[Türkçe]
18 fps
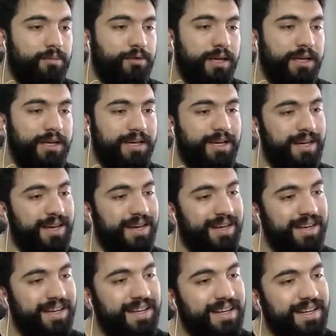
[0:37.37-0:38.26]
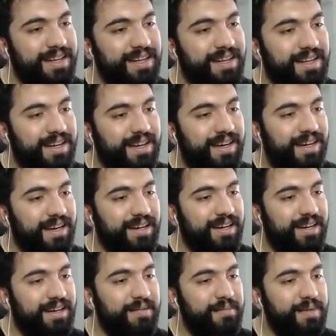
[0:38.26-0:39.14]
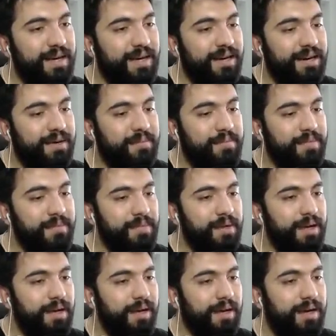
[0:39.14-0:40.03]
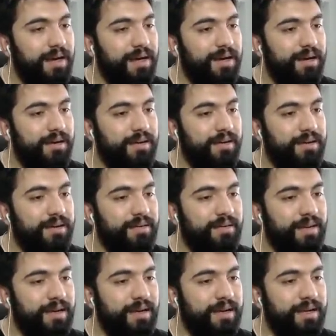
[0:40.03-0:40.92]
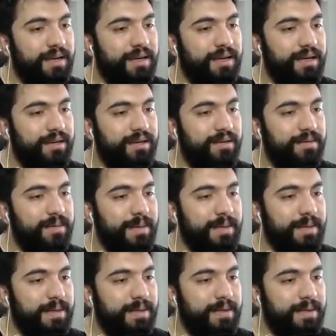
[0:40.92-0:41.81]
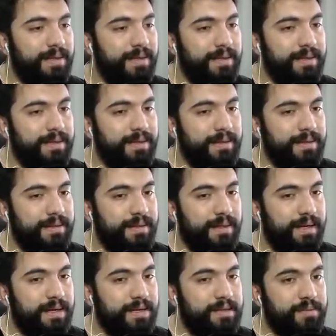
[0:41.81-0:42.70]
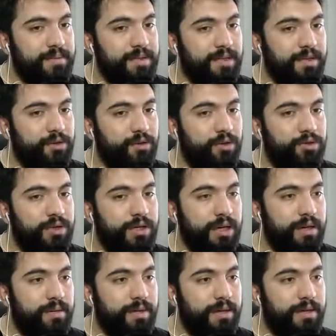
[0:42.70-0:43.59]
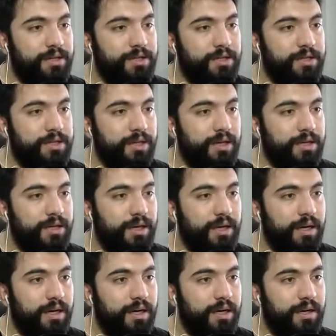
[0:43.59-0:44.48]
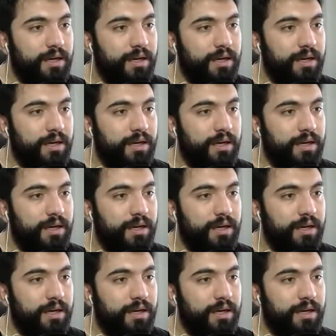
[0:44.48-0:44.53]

bu da hile. Allah'ım ya Rabbim ya. Vallahi ağzımızdan kötü kelimeler çıkacak ya.